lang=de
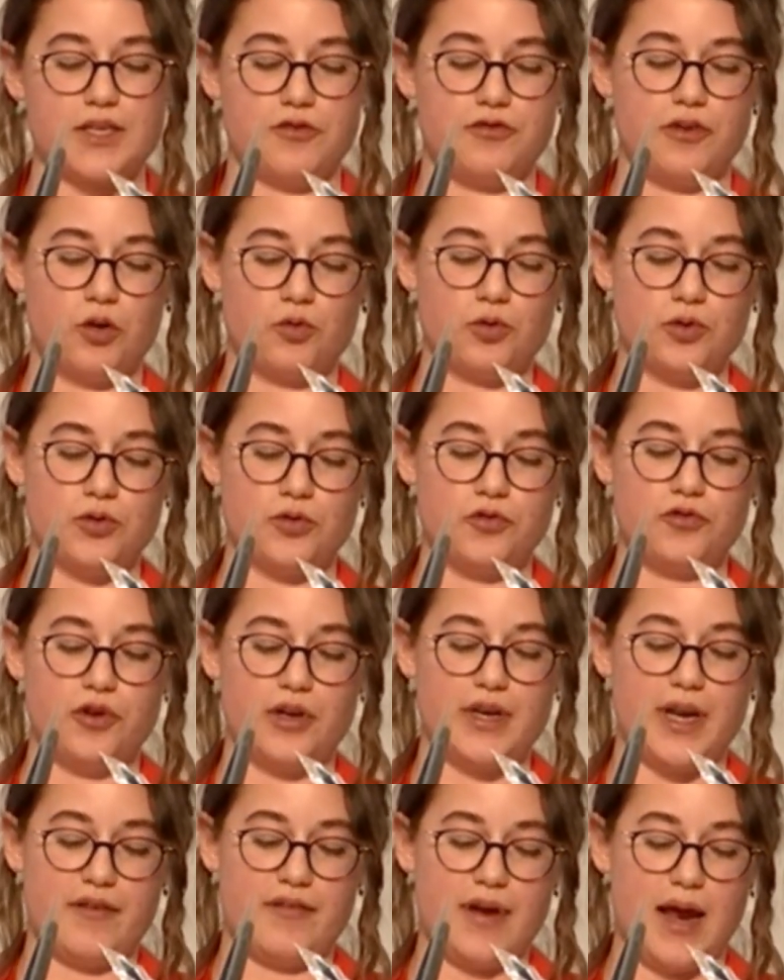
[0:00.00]
Vergütung von
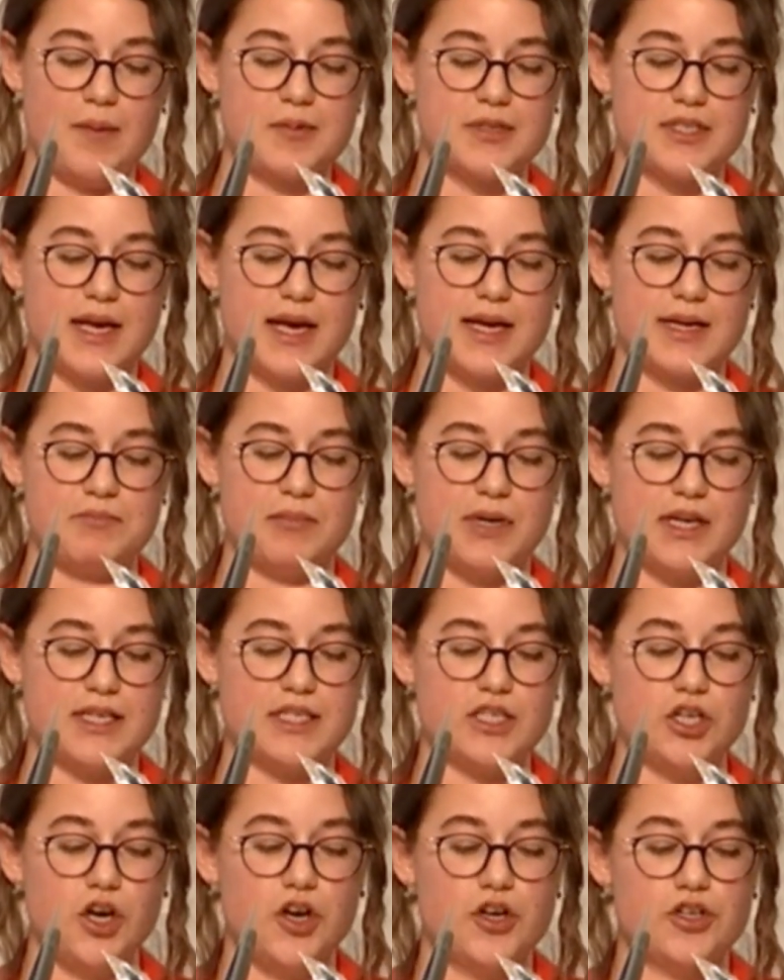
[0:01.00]

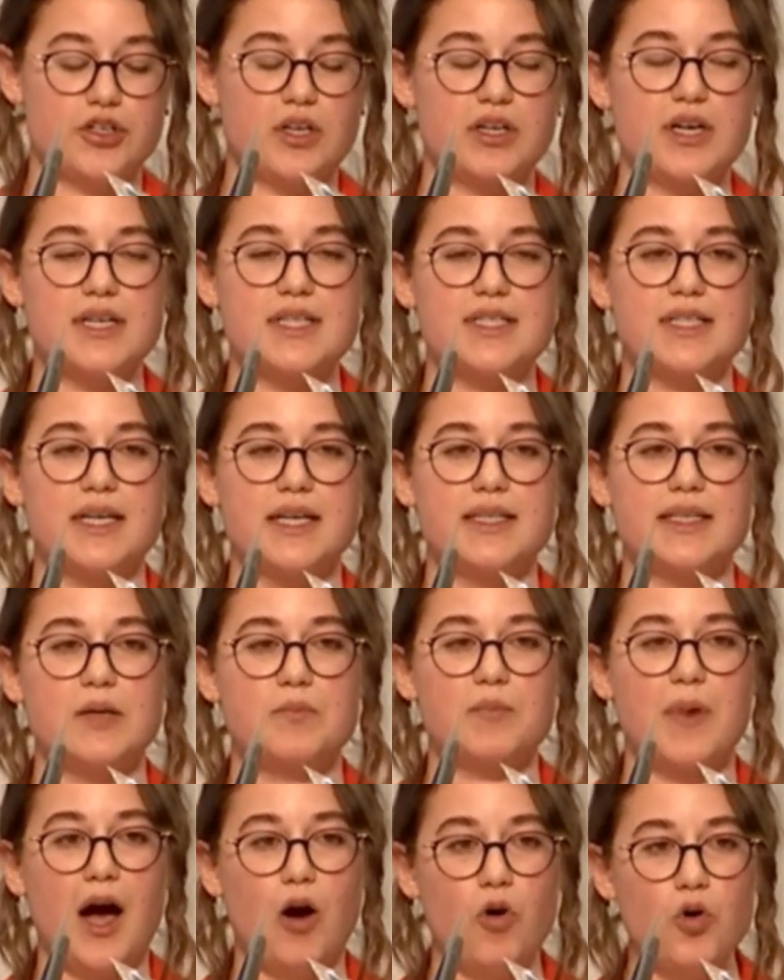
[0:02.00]
Erwerbsarbeit, sondern es geht
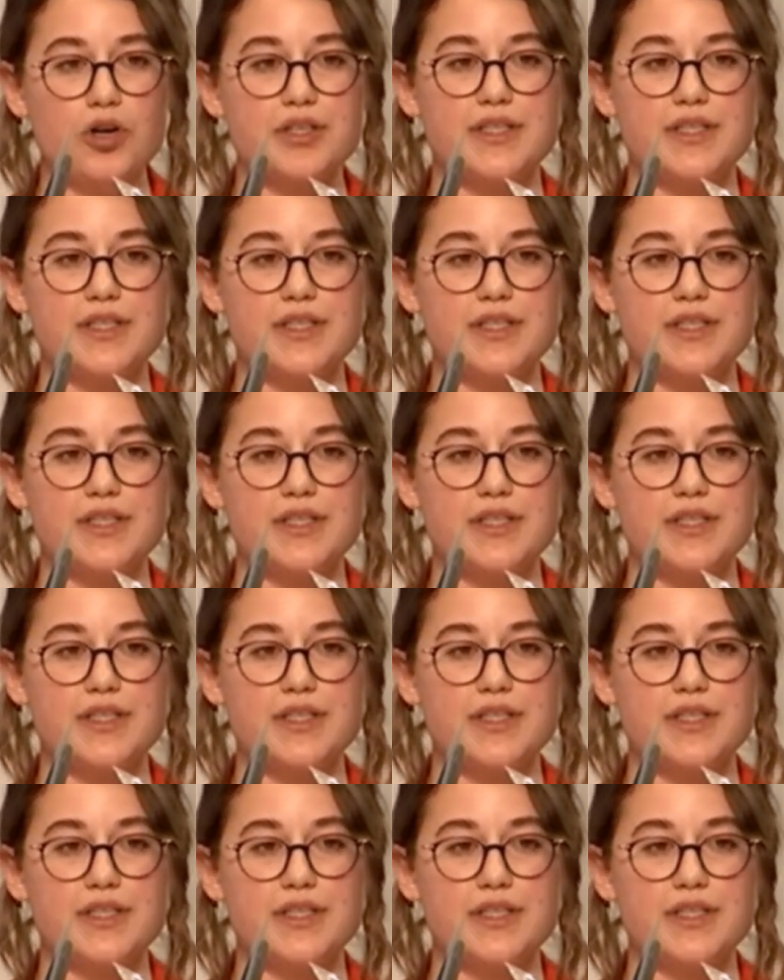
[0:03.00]
eben auch